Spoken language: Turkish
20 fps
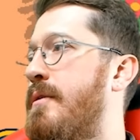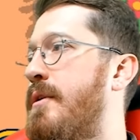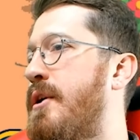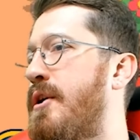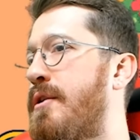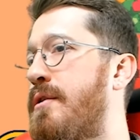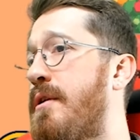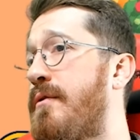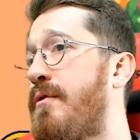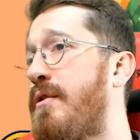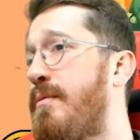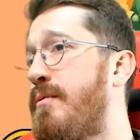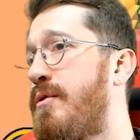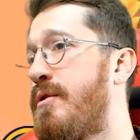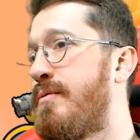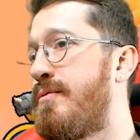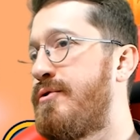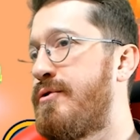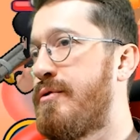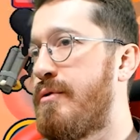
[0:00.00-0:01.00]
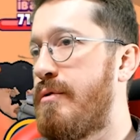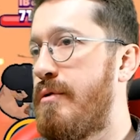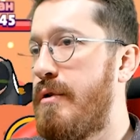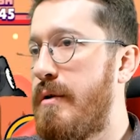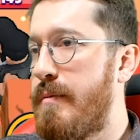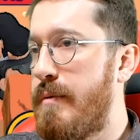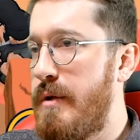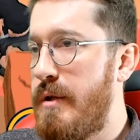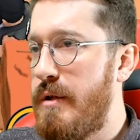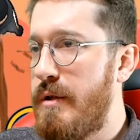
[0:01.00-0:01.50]
İlk defa böyle bir şey
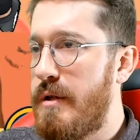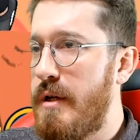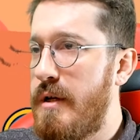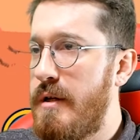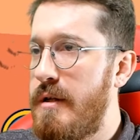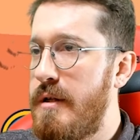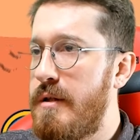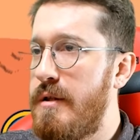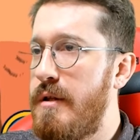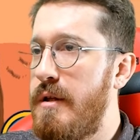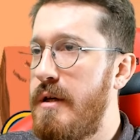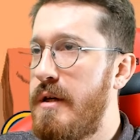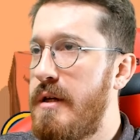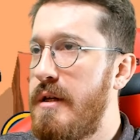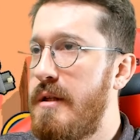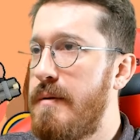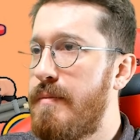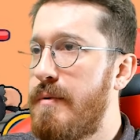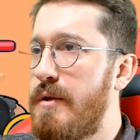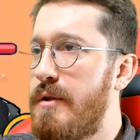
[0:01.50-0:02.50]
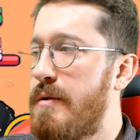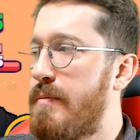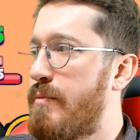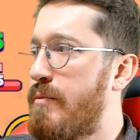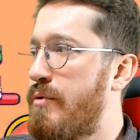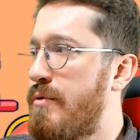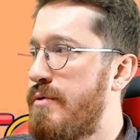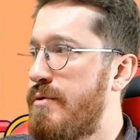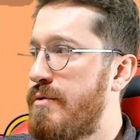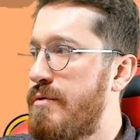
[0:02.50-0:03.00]
oluyor ama internet niye gidip
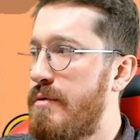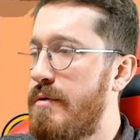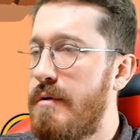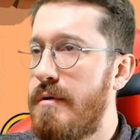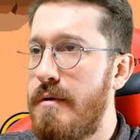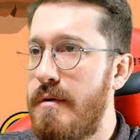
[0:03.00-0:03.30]
gidip dursun?